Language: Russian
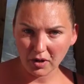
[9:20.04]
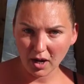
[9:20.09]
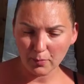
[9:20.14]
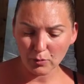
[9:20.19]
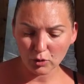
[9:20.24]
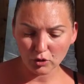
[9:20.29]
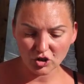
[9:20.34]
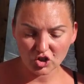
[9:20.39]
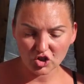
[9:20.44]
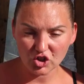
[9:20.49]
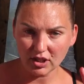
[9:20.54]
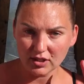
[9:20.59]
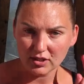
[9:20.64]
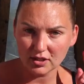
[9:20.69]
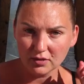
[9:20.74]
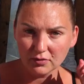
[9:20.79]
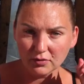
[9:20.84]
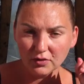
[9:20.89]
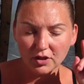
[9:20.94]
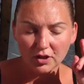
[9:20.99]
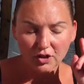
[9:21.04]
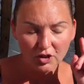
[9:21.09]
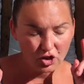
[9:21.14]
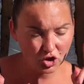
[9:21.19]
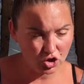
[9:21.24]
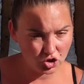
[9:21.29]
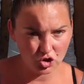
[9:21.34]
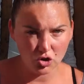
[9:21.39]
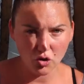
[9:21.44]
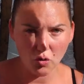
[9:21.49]
камеру на штатив
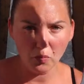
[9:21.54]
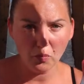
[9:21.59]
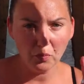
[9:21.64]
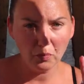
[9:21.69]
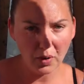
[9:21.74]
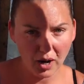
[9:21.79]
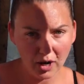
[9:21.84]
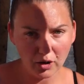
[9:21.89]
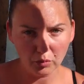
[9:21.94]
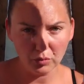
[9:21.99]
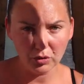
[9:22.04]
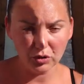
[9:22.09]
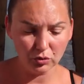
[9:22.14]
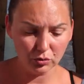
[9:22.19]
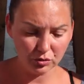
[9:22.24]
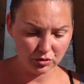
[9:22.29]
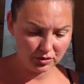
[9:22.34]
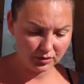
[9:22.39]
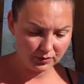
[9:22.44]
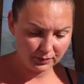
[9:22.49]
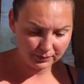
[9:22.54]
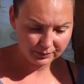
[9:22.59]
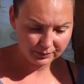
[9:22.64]
и ждем пару минут.